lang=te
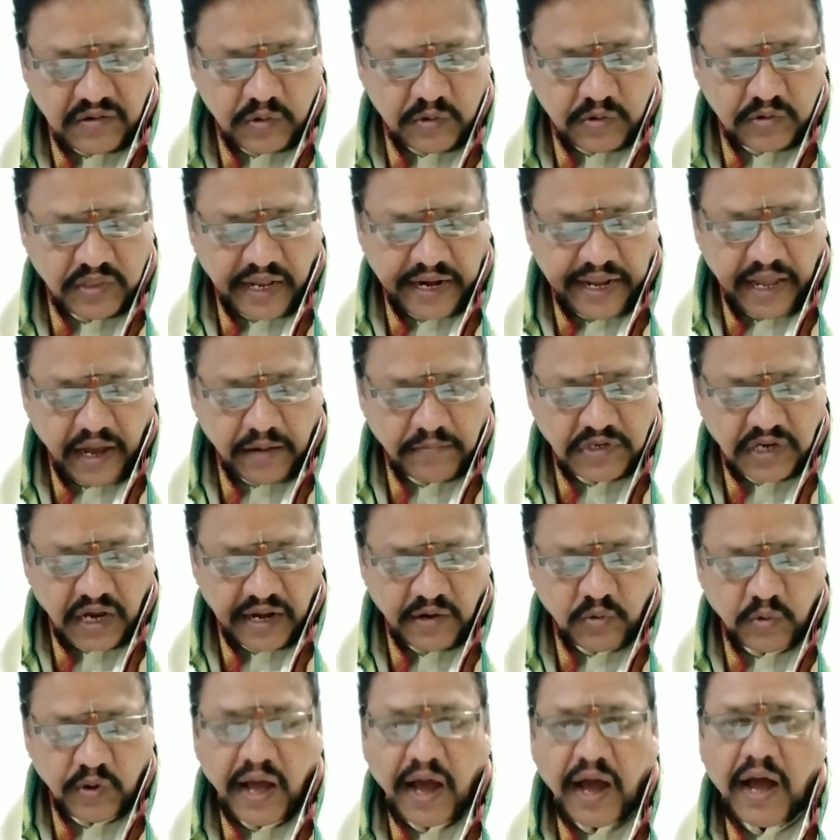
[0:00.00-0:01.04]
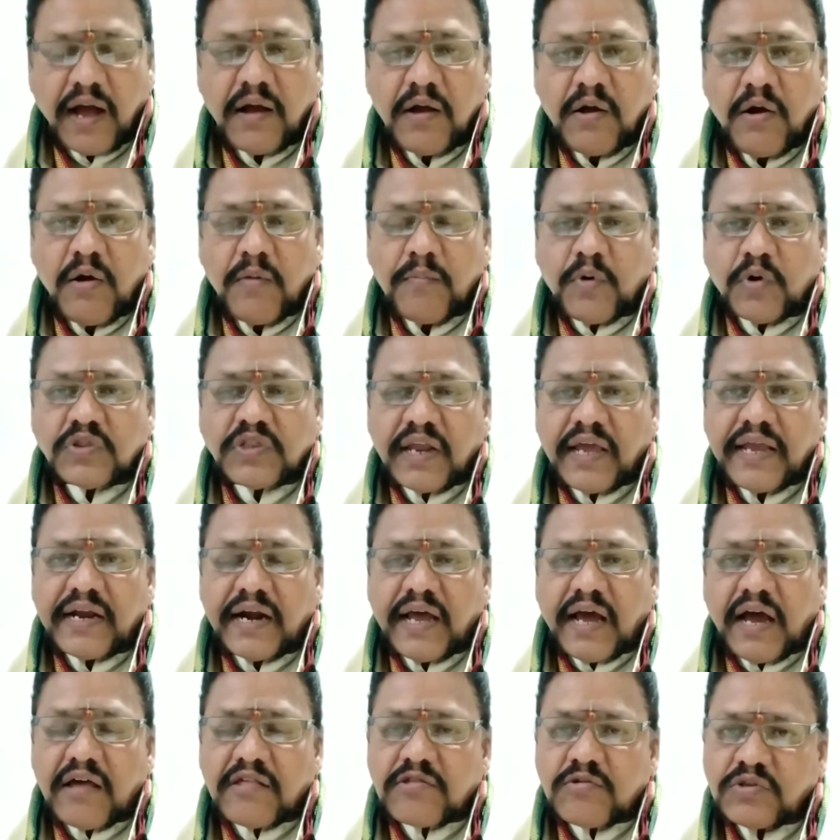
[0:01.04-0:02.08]
ఉంటుందనే అంశాన్ని కూడా పోతన ఇక్కడ
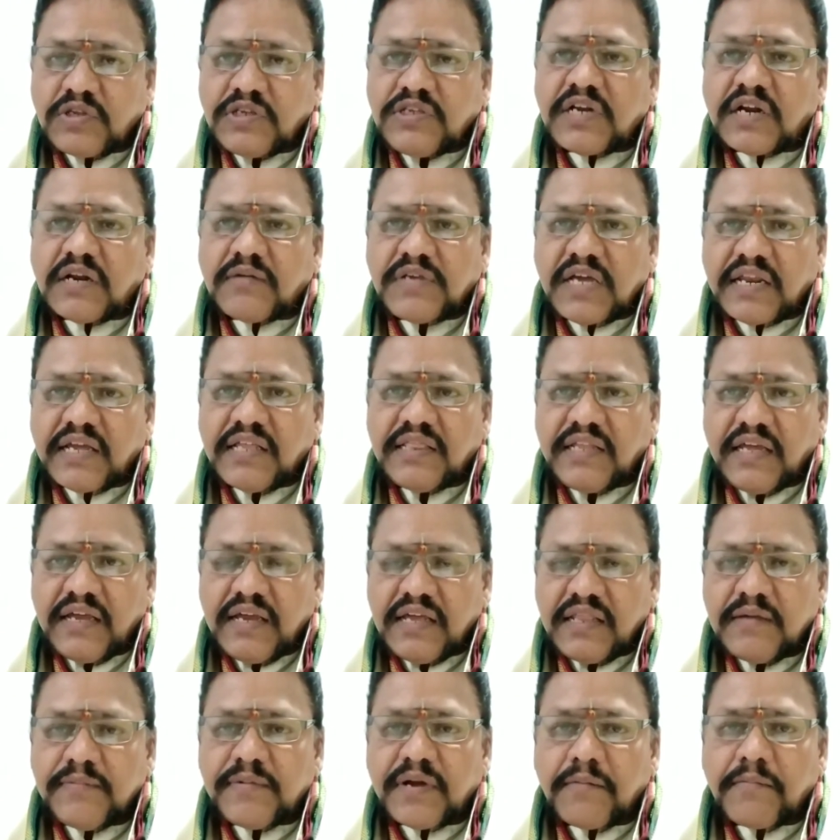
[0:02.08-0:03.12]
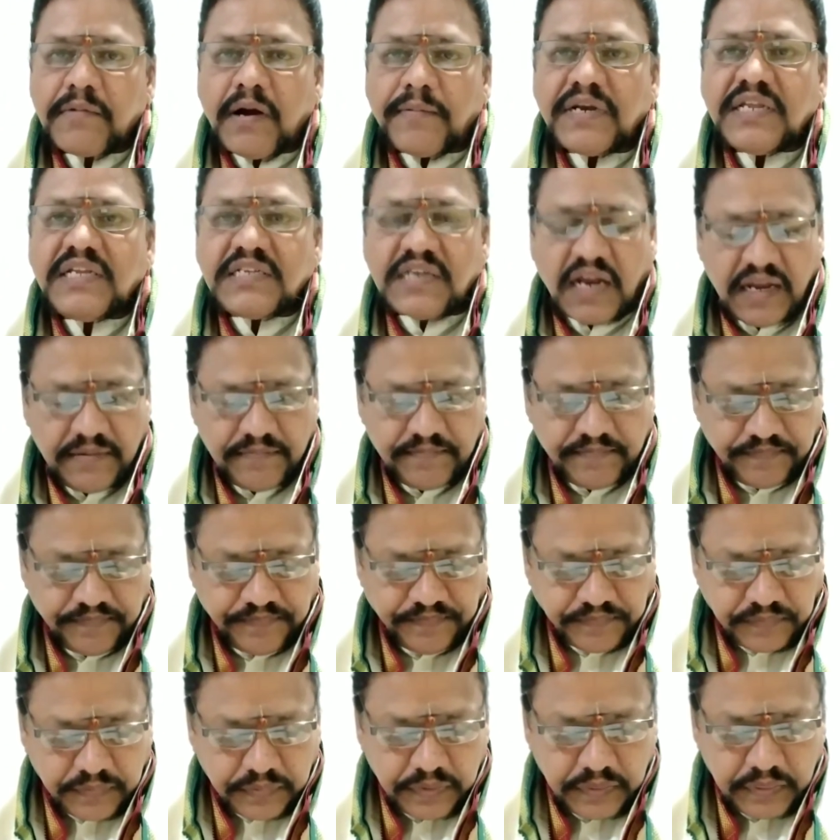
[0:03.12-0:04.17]
సూచించడం జరిగింది ఇది మనం గమనించాలి
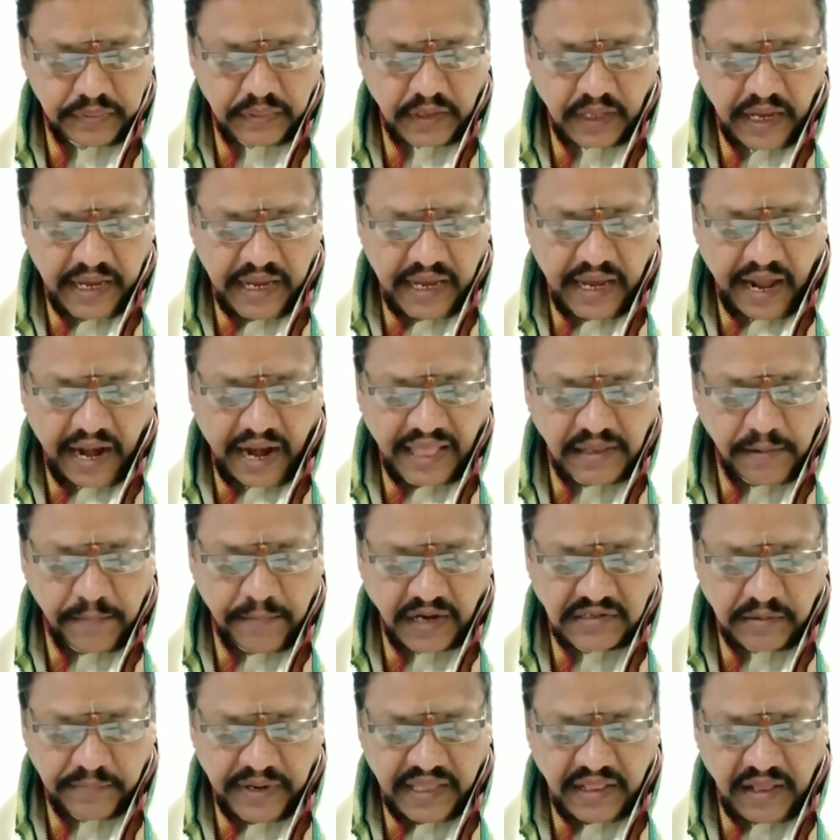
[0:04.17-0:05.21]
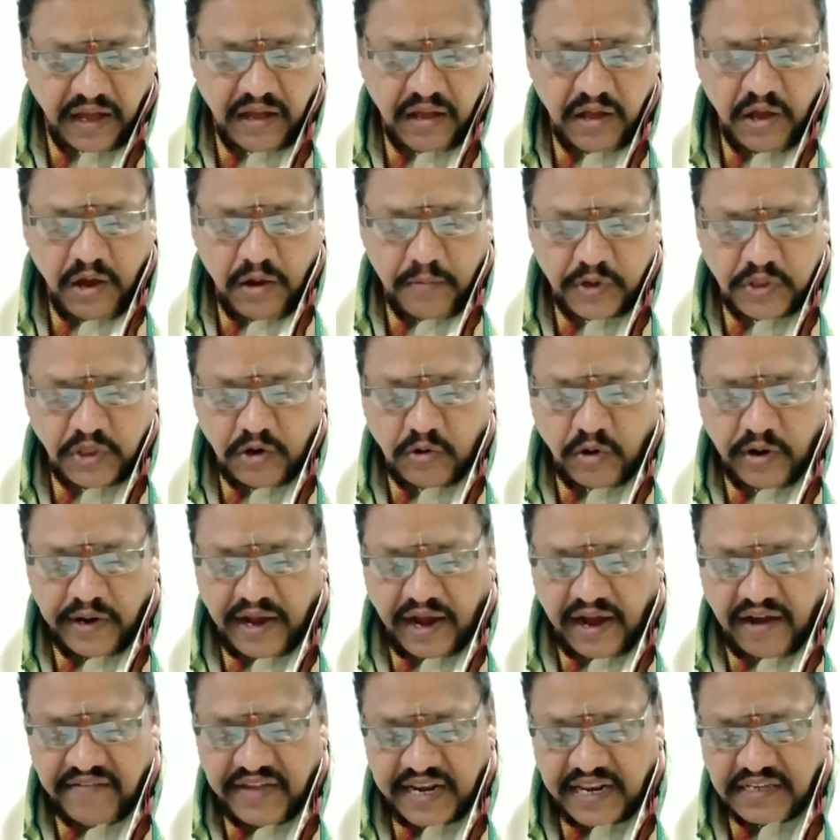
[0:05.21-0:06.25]
ఈ అర్హత భాష మీద మొదలుకొని
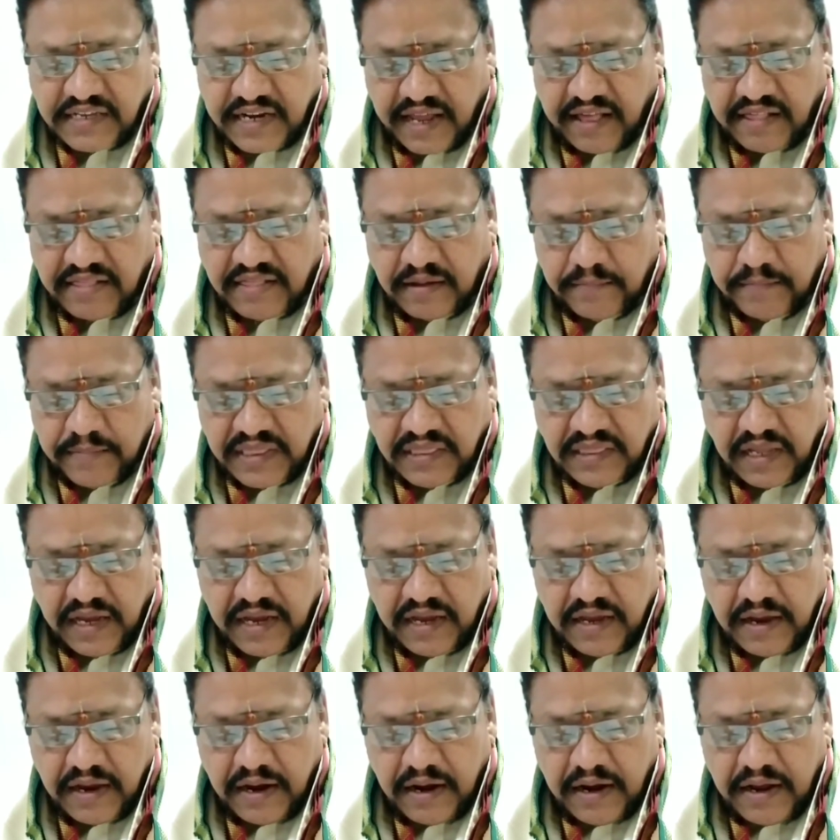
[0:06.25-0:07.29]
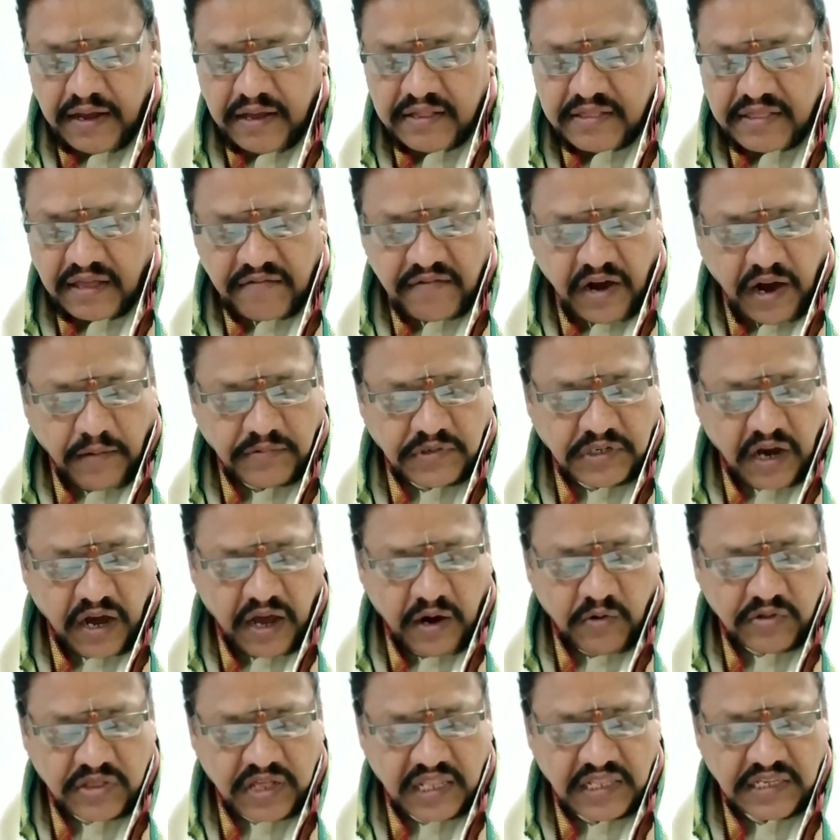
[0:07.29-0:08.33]
కావ్య రచనా సంబంధి సర్వాంశాలను
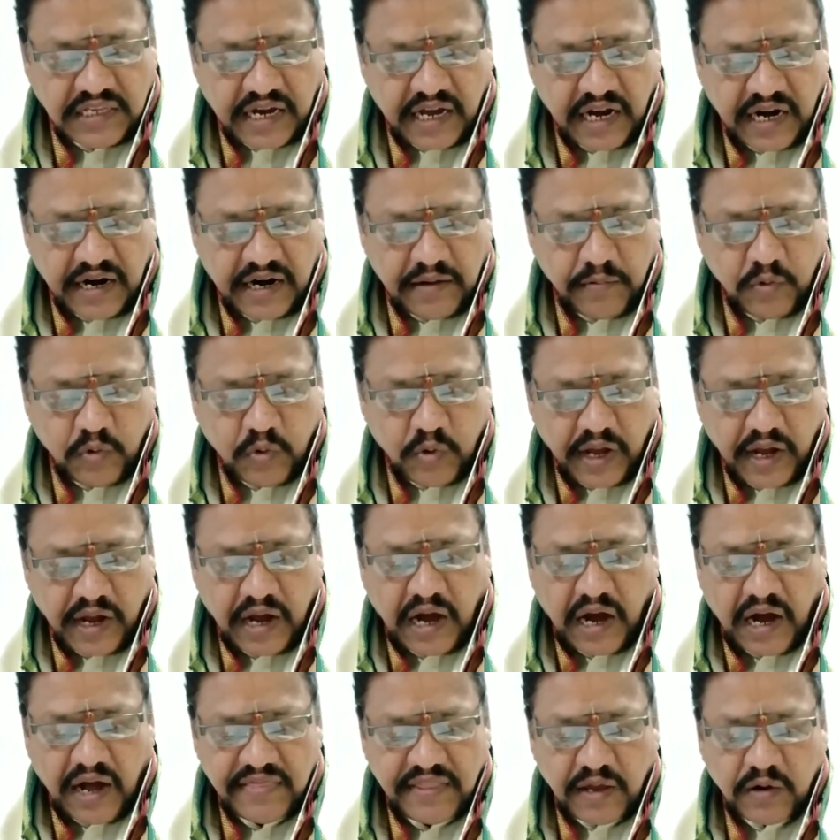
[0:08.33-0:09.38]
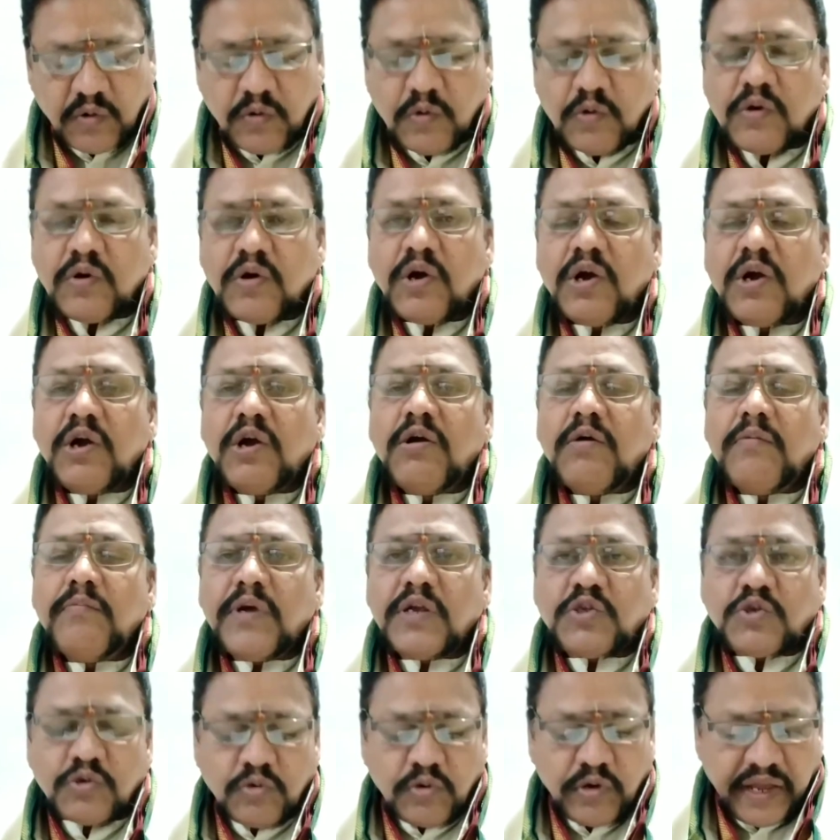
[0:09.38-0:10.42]
సాధించగలగడం గుణంగా అందరూ
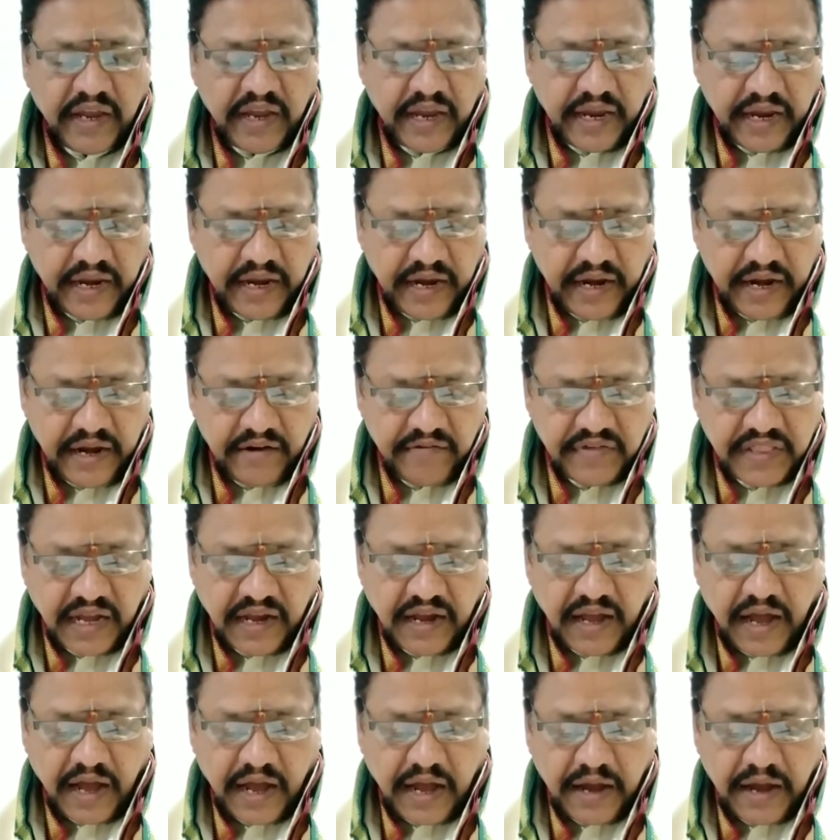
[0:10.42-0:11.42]
మెచ్చుకునే విధంగా